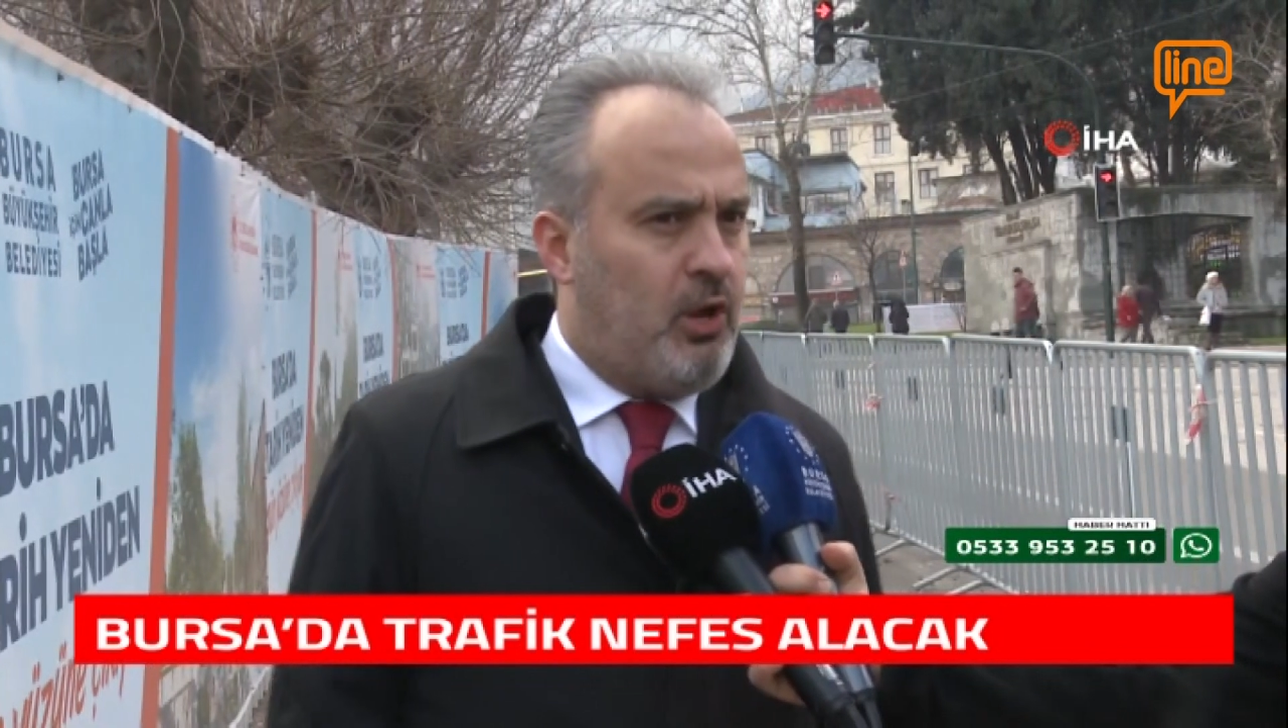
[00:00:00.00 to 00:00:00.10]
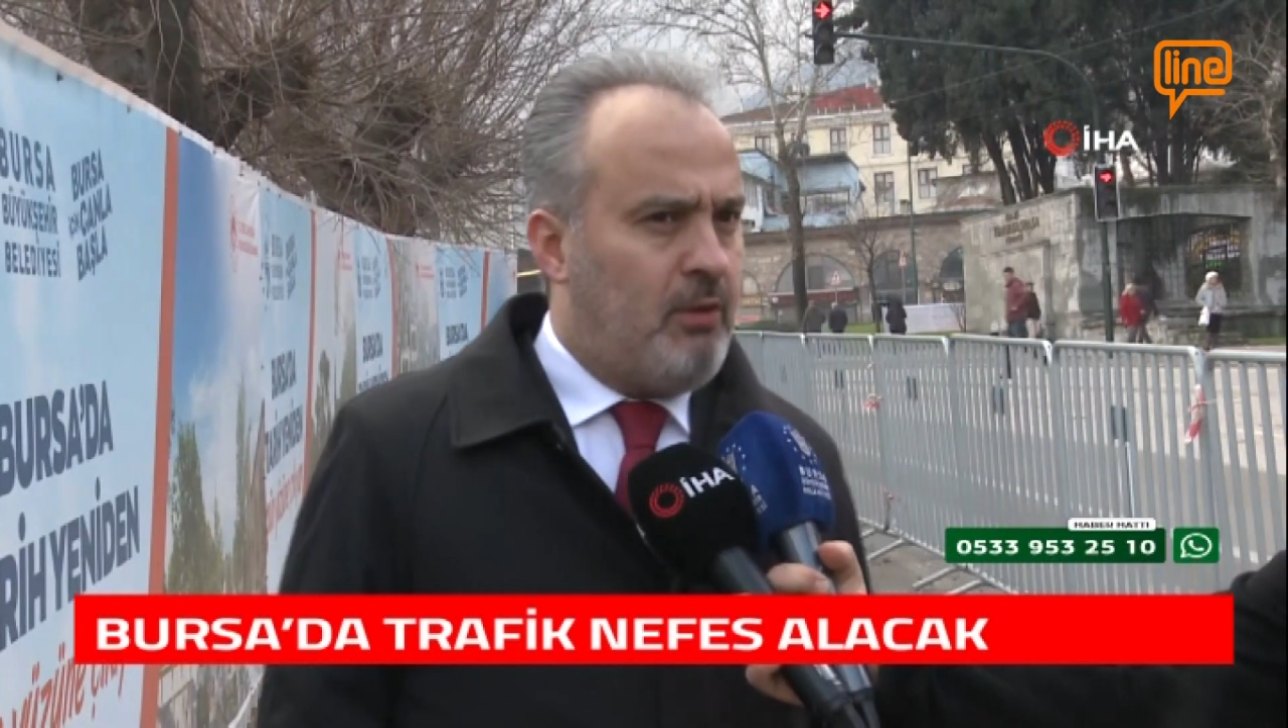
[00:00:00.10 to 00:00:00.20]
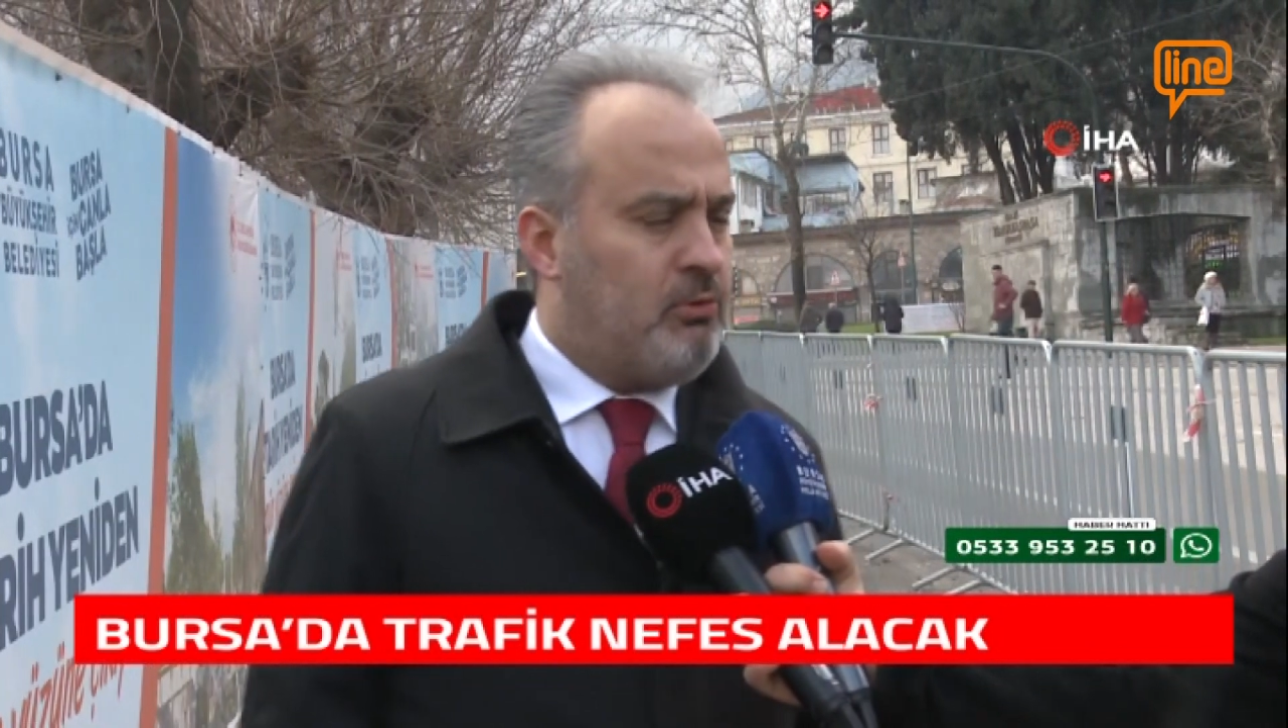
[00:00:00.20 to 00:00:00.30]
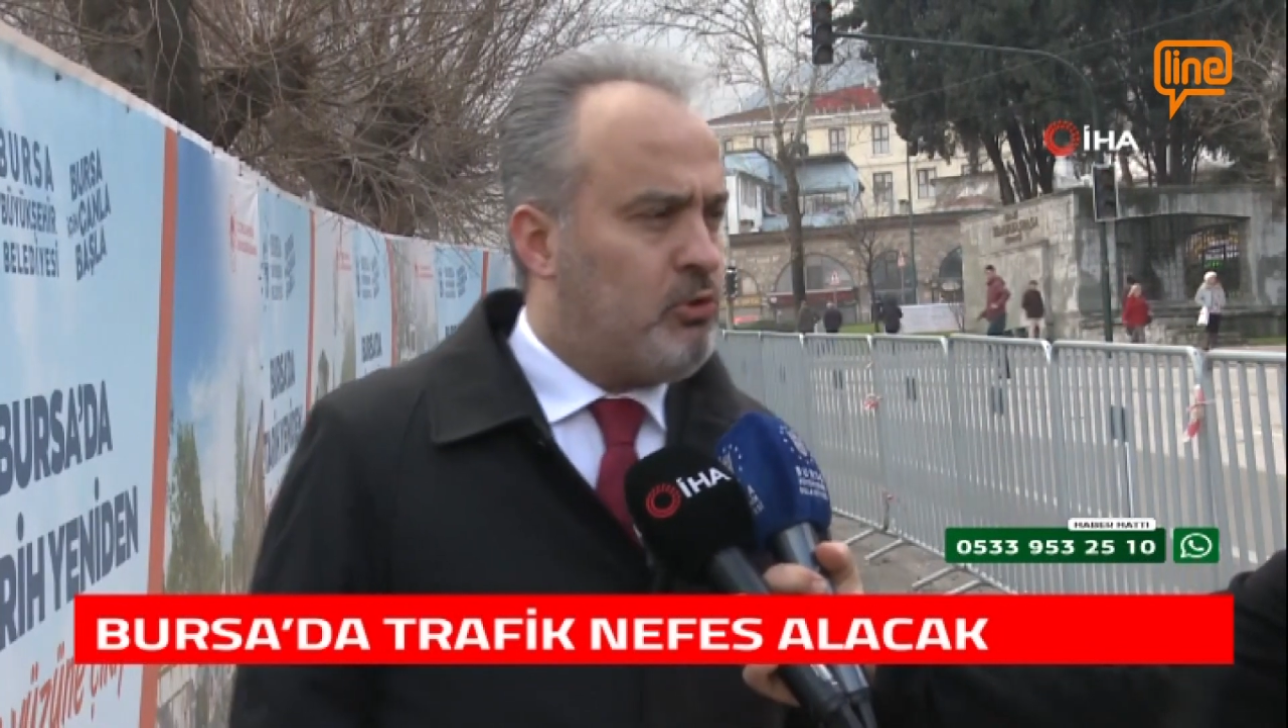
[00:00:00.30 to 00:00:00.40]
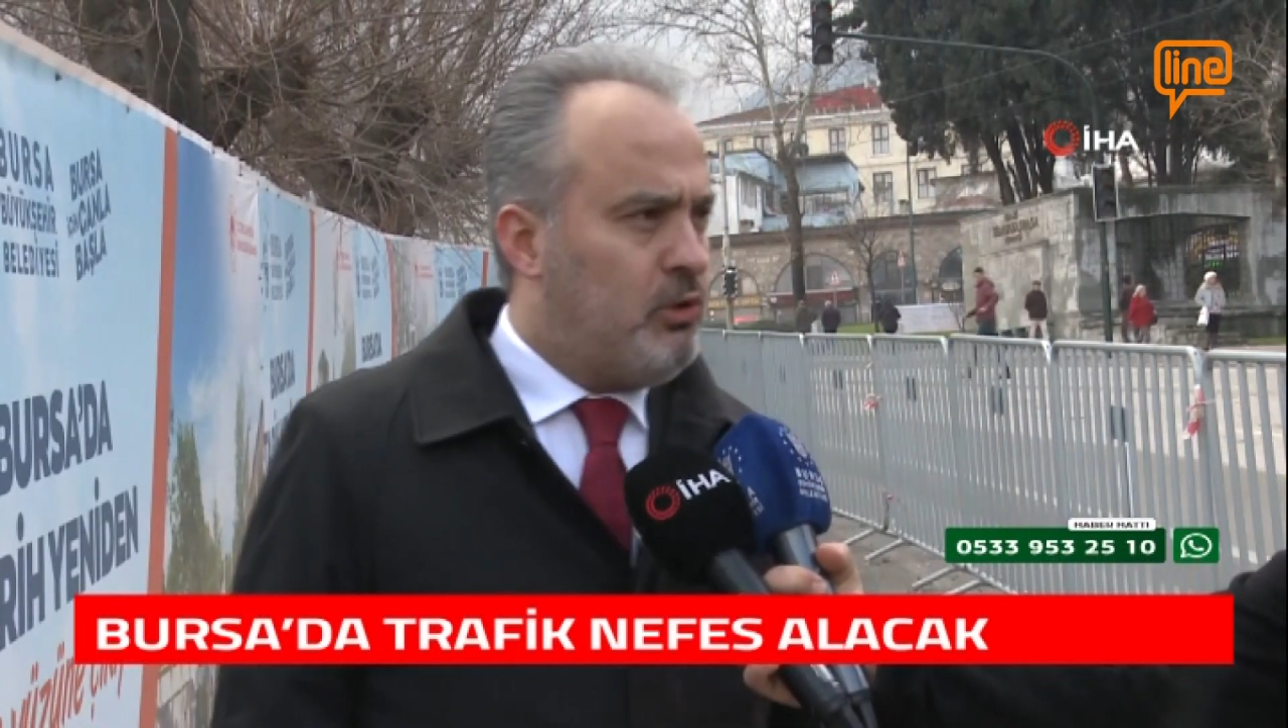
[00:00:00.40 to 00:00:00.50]

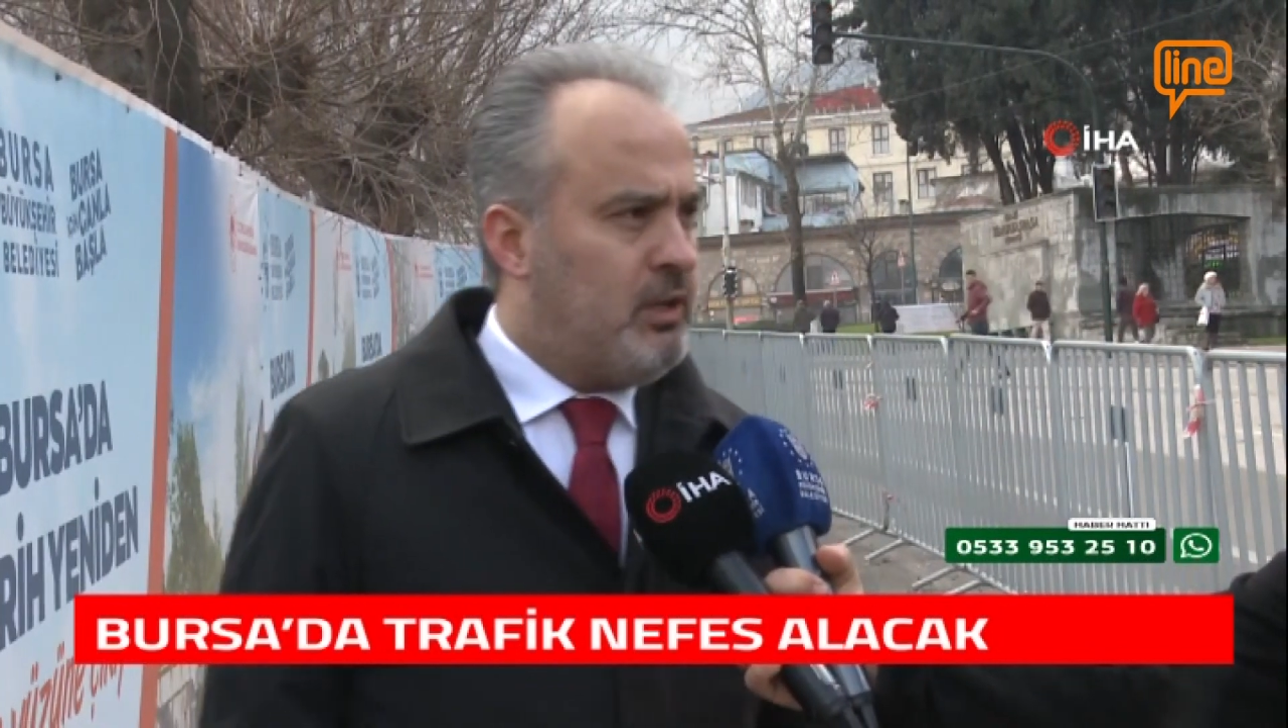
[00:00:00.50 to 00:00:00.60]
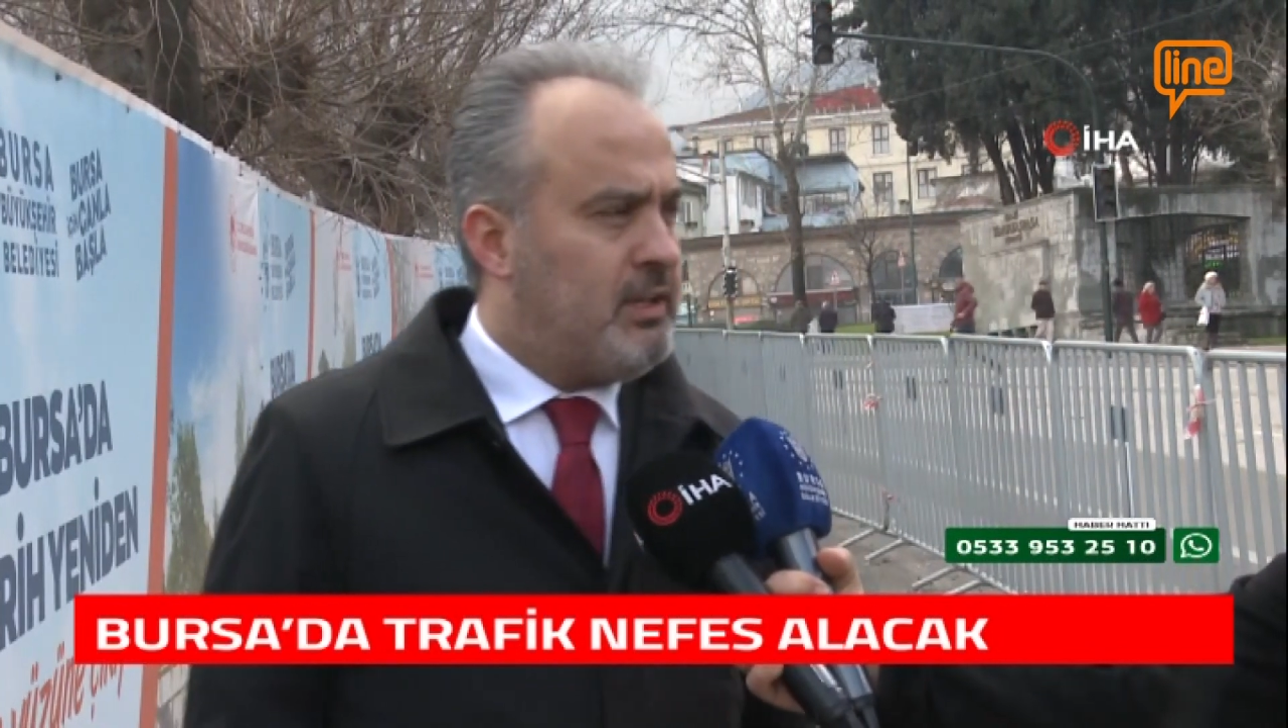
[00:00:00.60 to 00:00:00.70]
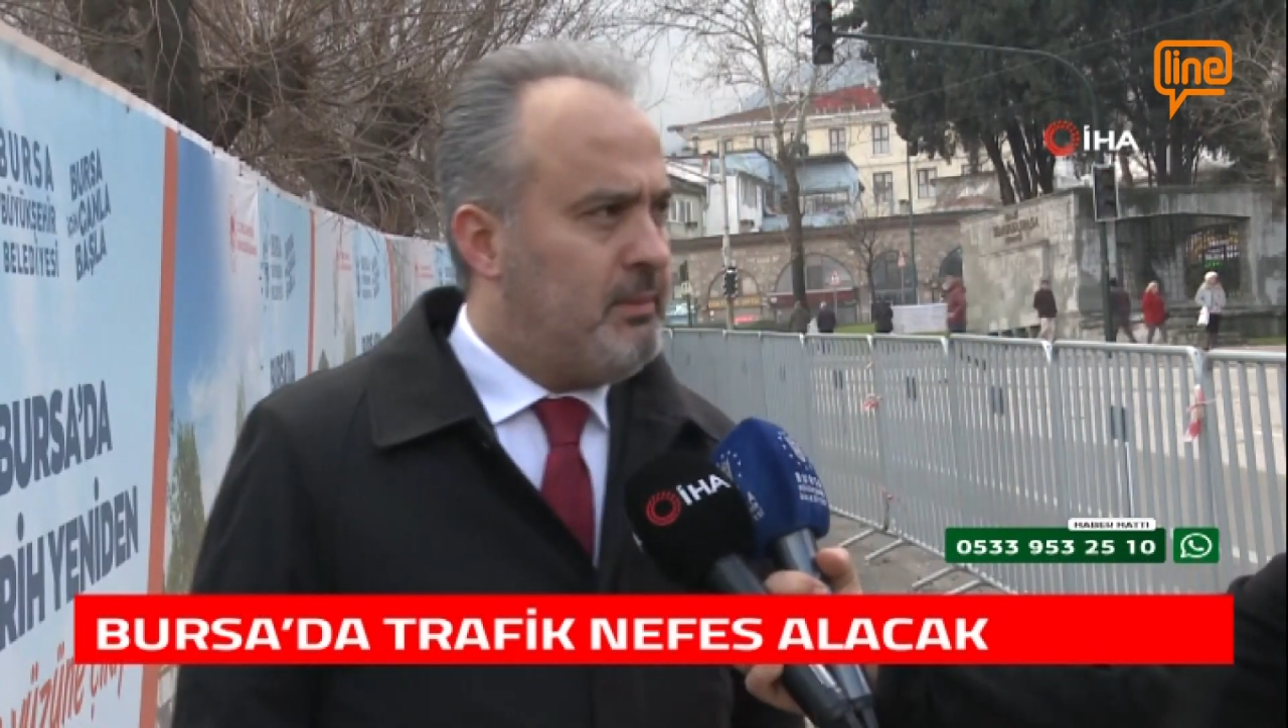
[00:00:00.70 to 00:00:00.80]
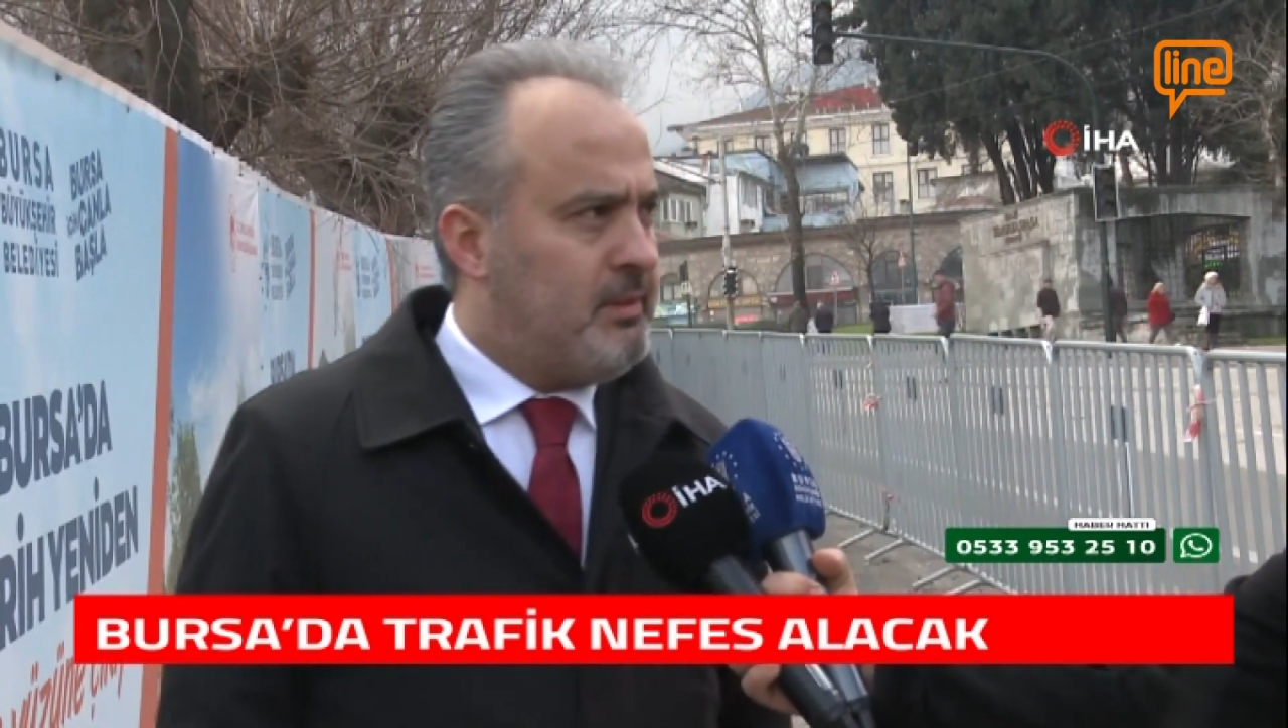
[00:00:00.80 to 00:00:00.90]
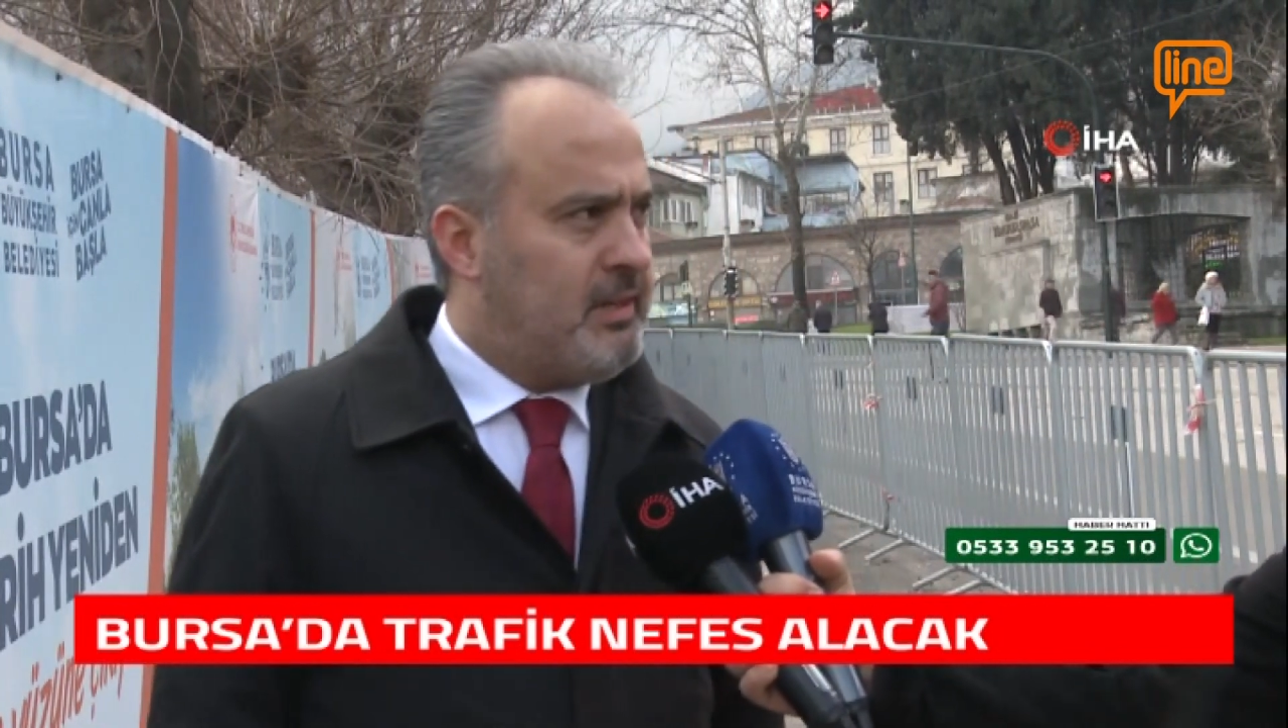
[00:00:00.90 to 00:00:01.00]
önemli konularından